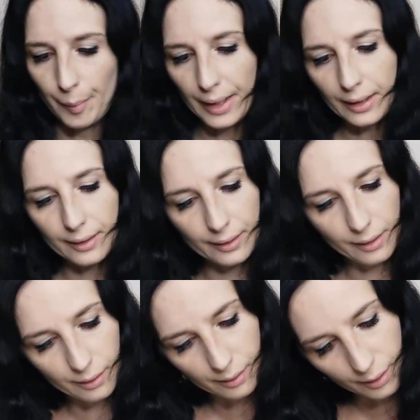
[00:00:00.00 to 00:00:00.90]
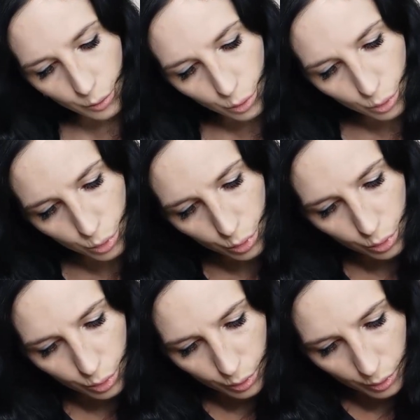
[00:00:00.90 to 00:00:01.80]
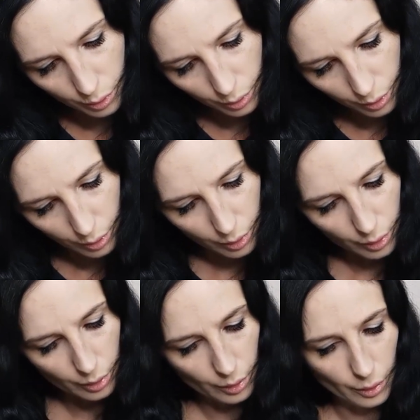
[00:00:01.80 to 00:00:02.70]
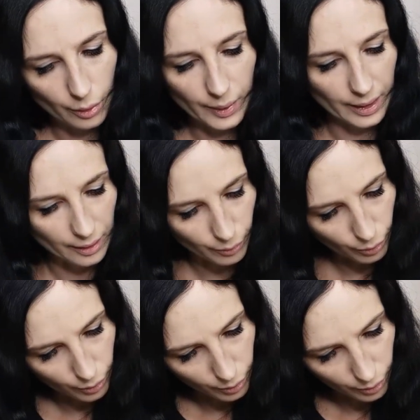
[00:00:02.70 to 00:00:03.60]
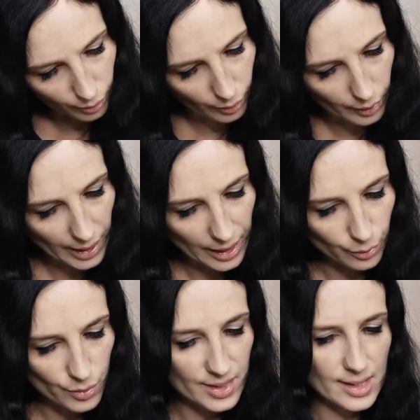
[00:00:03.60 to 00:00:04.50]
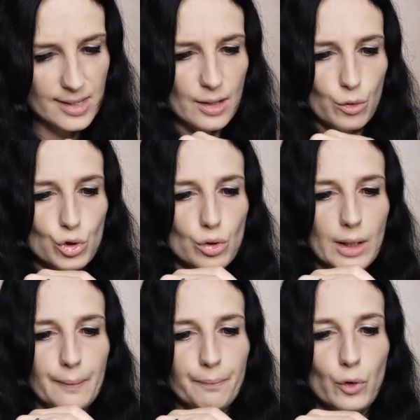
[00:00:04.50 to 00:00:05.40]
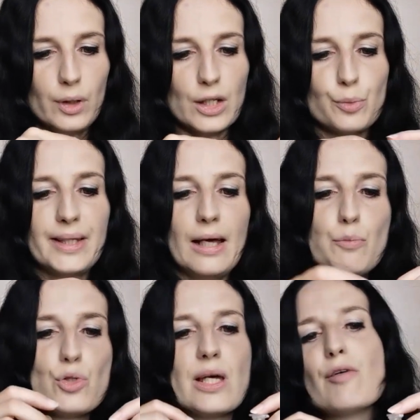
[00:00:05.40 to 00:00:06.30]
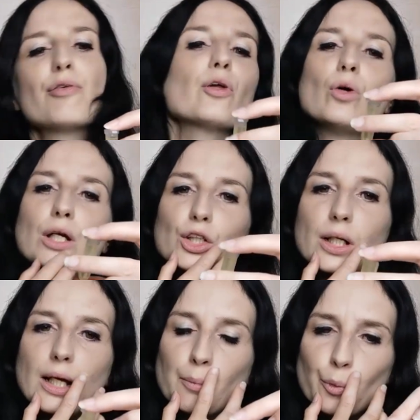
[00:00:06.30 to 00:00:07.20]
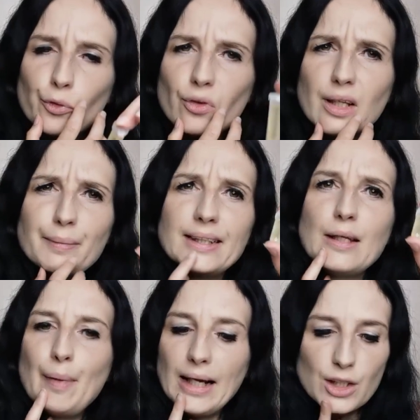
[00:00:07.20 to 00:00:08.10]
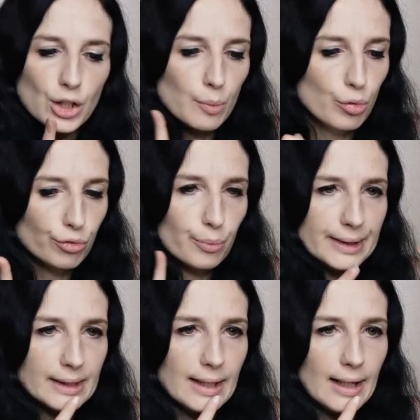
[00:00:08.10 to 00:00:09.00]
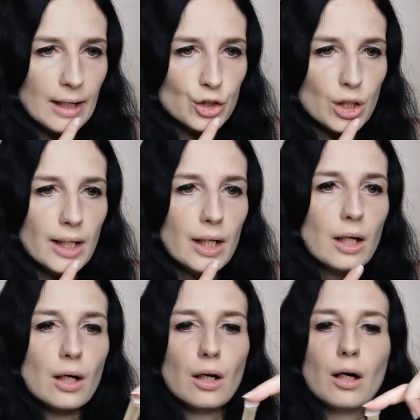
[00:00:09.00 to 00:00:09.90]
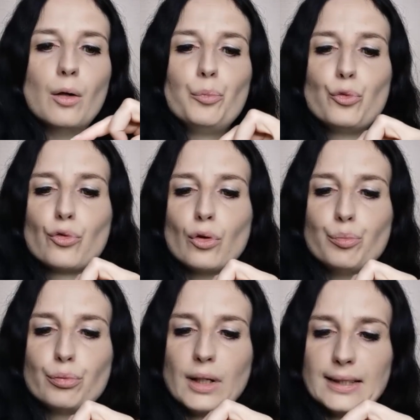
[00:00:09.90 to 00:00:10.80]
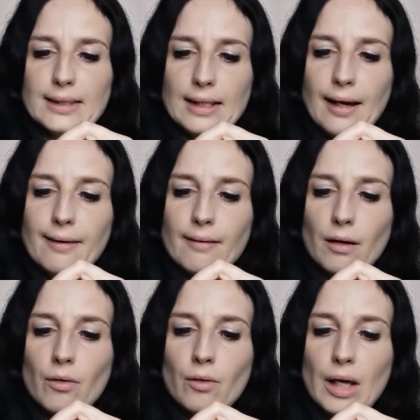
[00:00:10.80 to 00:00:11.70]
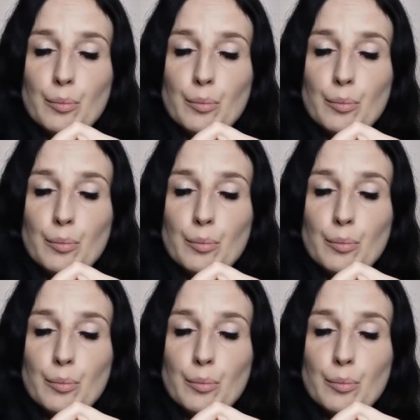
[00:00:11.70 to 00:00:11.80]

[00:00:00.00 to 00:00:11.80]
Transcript: Avec, du coup, ok, Et donc ça, c'est en gelée. Ok, je m'étais amusée à faire de la gelée. À un moment donné, mais c'était pas de la gelée pour fond, c'était de la gelée plutôt pour insectes euh,